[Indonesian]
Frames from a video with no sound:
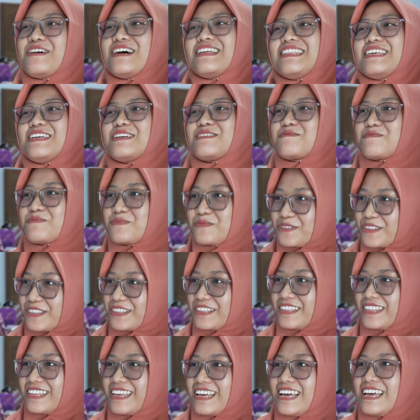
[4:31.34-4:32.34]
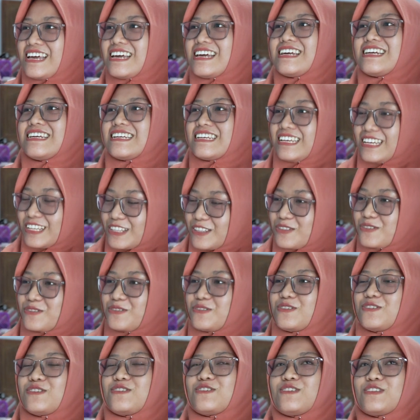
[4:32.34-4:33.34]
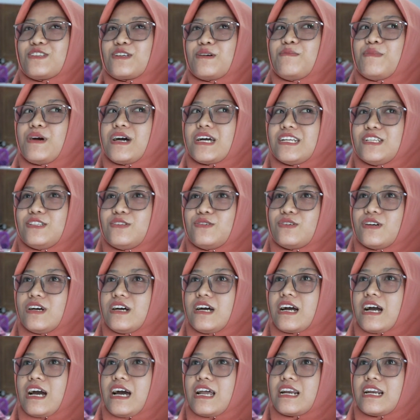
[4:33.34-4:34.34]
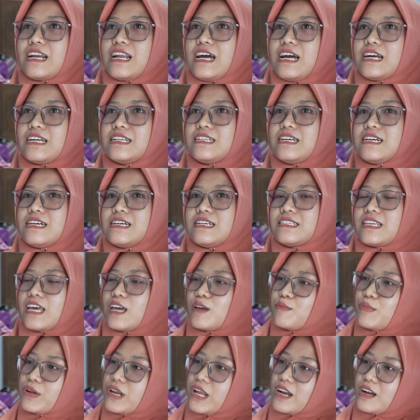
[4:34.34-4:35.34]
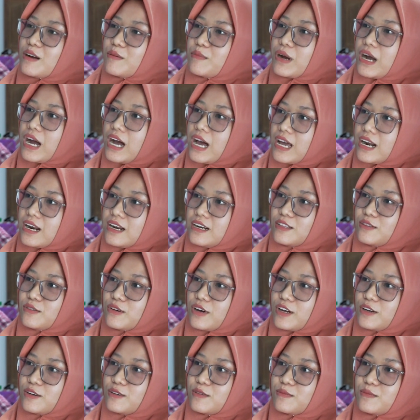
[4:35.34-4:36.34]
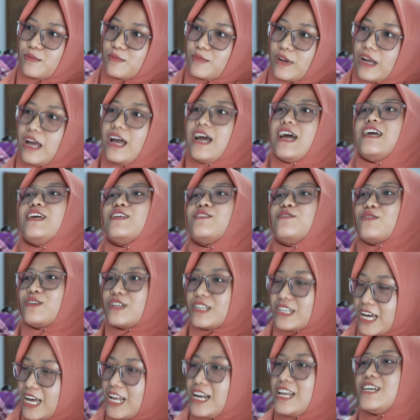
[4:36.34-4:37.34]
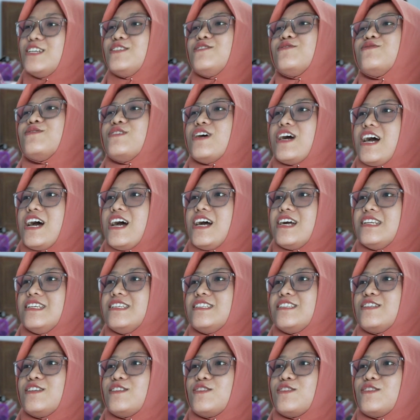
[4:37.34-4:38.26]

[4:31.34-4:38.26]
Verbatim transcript: buat input iya. itu. Terus kemarin juga karena ada cyber yang kebakaran itu kan Om. Nah, itu kendala juga di